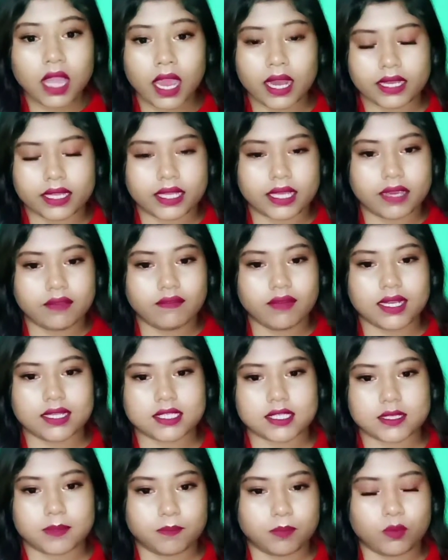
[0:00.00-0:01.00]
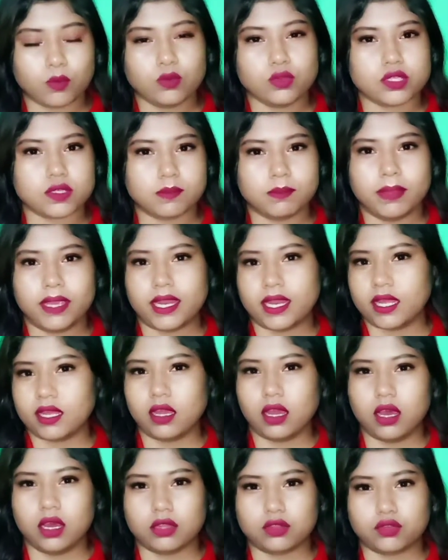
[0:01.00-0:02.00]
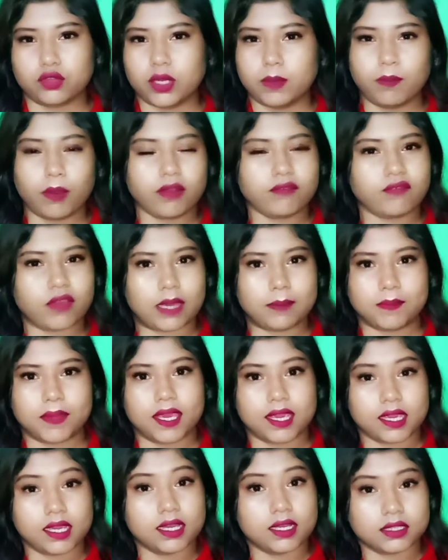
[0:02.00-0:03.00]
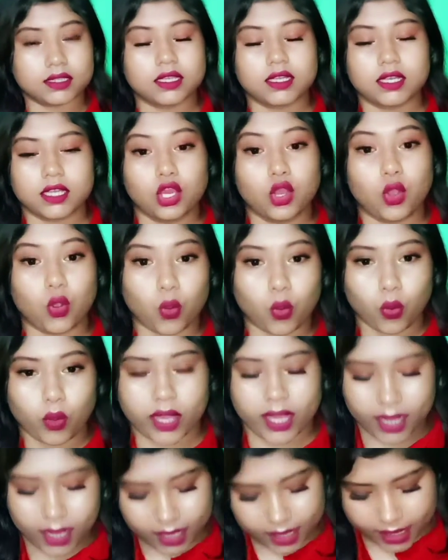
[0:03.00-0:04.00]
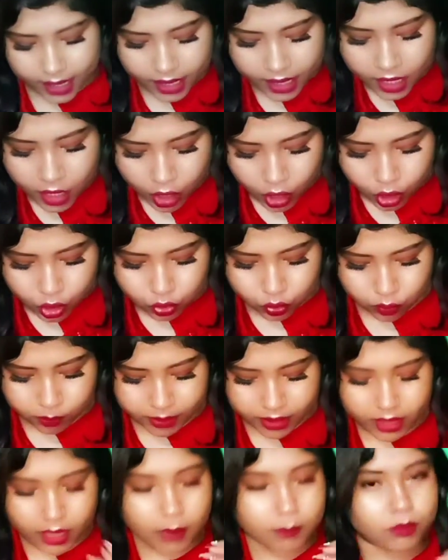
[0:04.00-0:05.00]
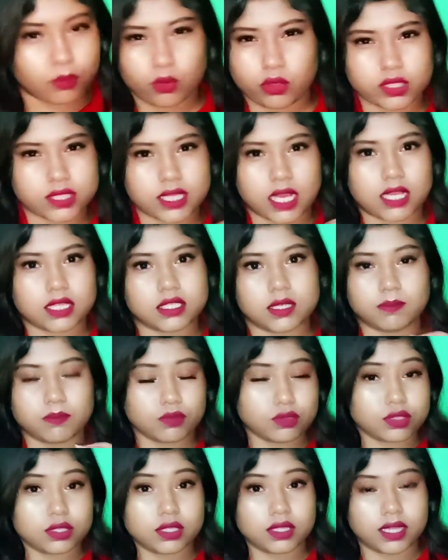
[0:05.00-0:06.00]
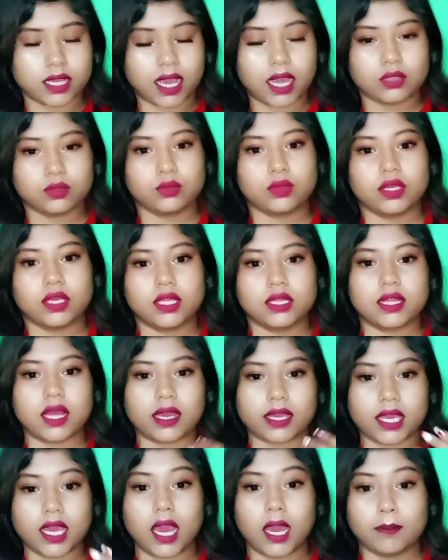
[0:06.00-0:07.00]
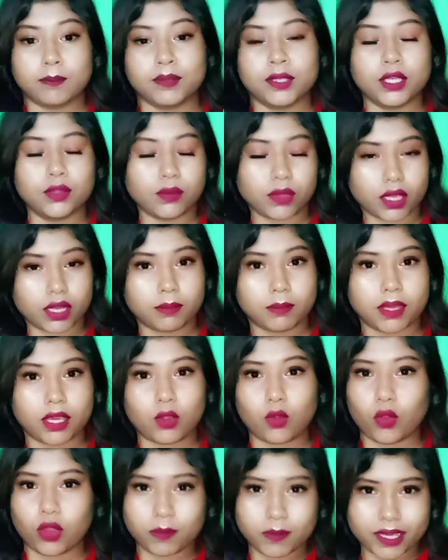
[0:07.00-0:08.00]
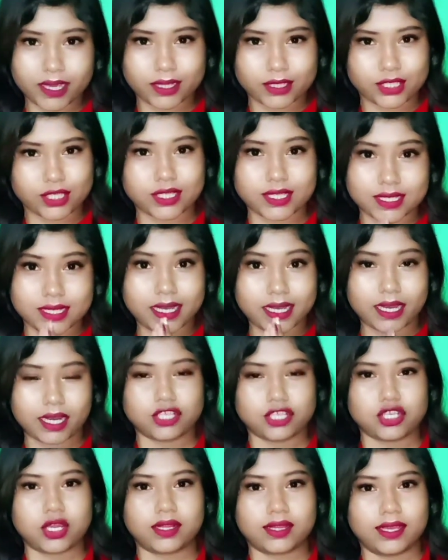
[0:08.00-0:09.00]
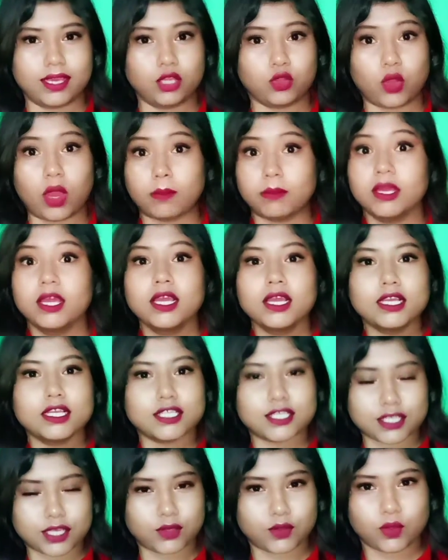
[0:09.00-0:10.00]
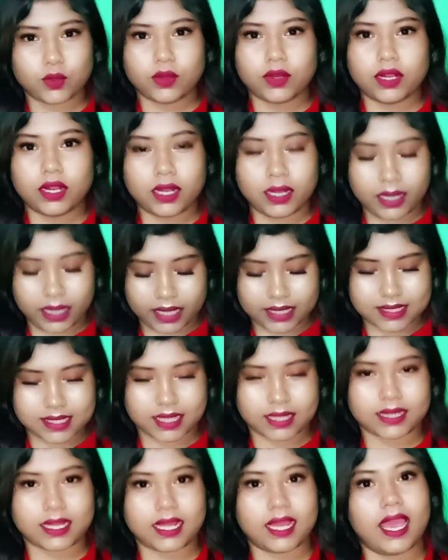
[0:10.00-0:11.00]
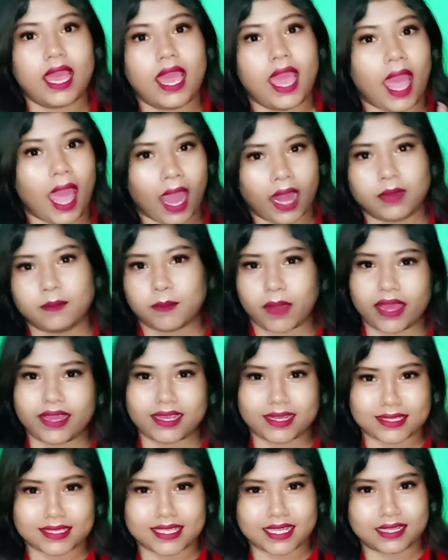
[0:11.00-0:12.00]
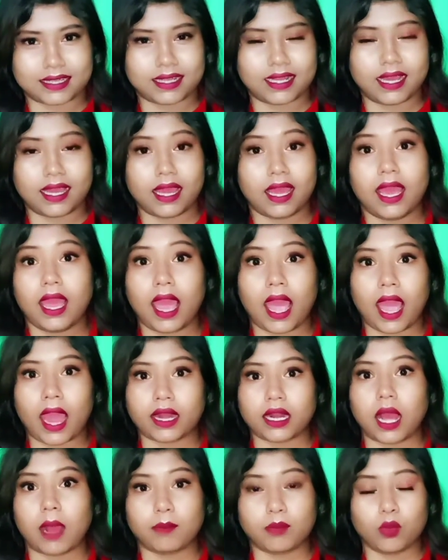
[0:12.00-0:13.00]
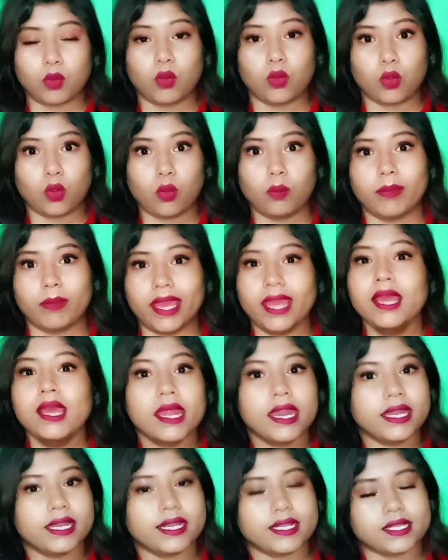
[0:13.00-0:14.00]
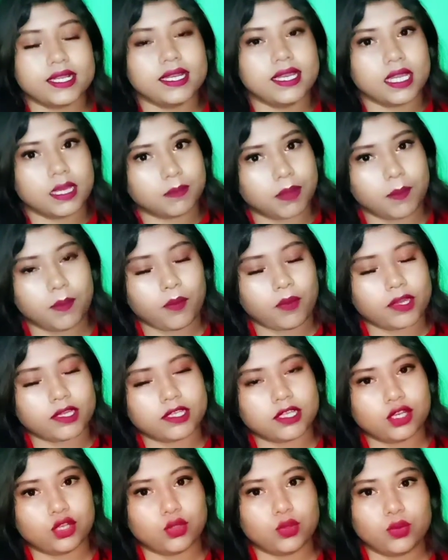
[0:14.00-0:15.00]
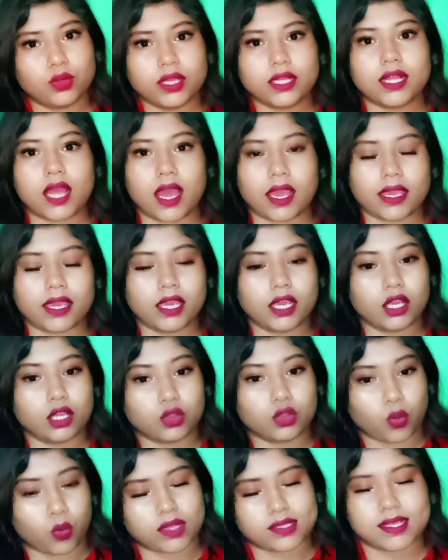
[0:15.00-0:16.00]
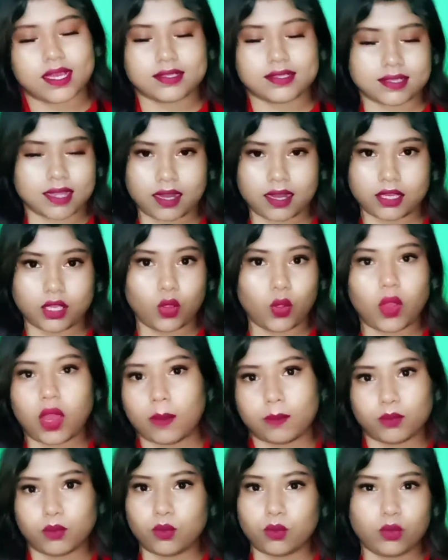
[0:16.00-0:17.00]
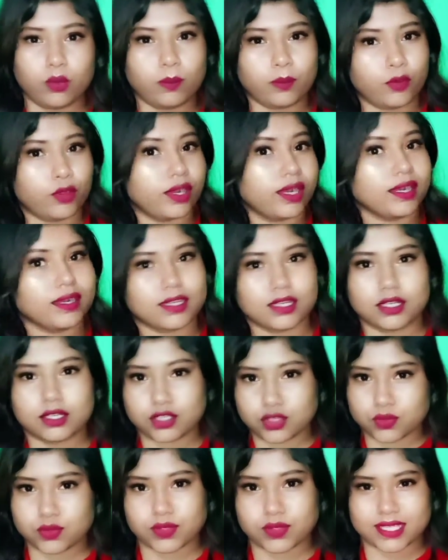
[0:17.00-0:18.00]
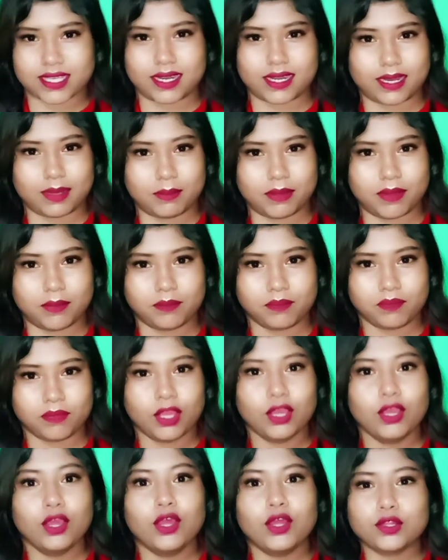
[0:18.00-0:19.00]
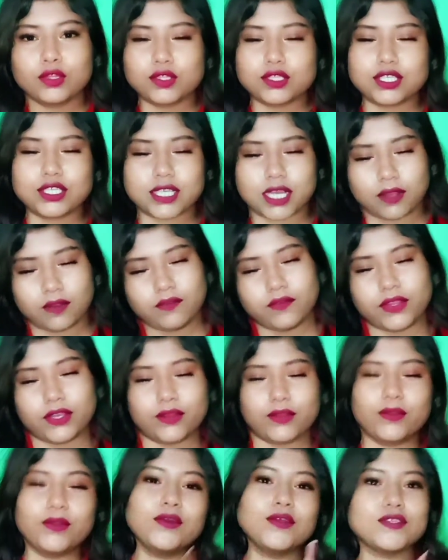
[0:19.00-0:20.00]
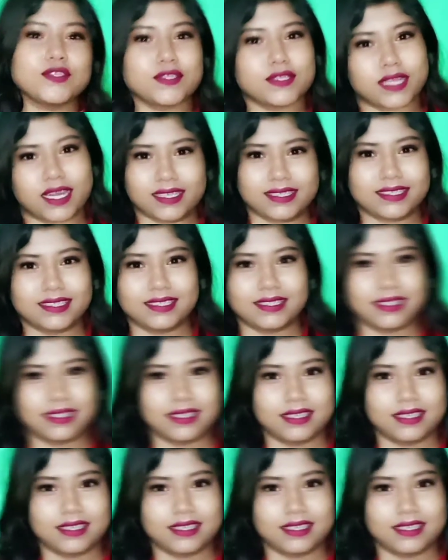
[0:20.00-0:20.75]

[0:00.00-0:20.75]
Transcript: एंड ये वाला सब कुछ मेरे थ्री पॉइंट फाइव के के अंदर ही हो गया है तो मैं आप लोगों के साथ सब कुछ दिखा दूंगी ताकि आप न्यू ईयर में कोई भी अगर चीज लेना चाहते हैं तो आप जरूर ले सकते हैं एंड बाय कर सकते हैं एंड आप लोगों को मैं नीचे लिंक भी प्रोवाइड कर दूंगी ताकि थोड़ा सा आसानी हो आप लोगों को प्रोडक्ट चूज करने में तो चलो वीडियो को स्टार्ट करते